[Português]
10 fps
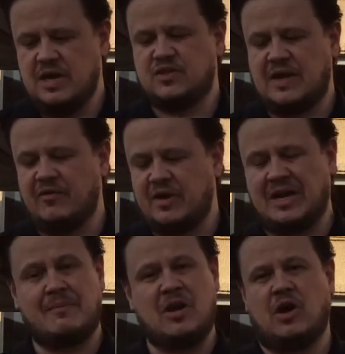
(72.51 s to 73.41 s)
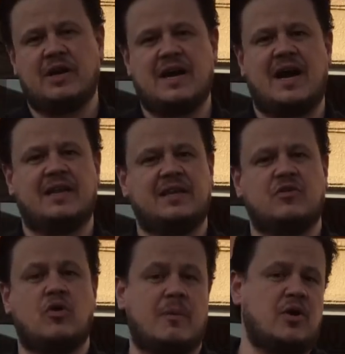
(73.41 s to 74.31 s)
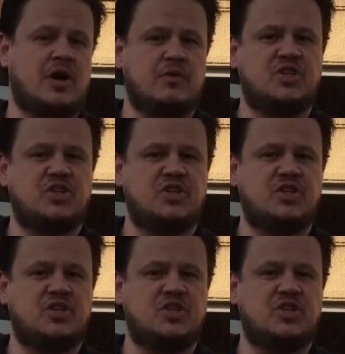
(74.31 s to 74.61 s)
Eles falavam que era a melhor carta com a maior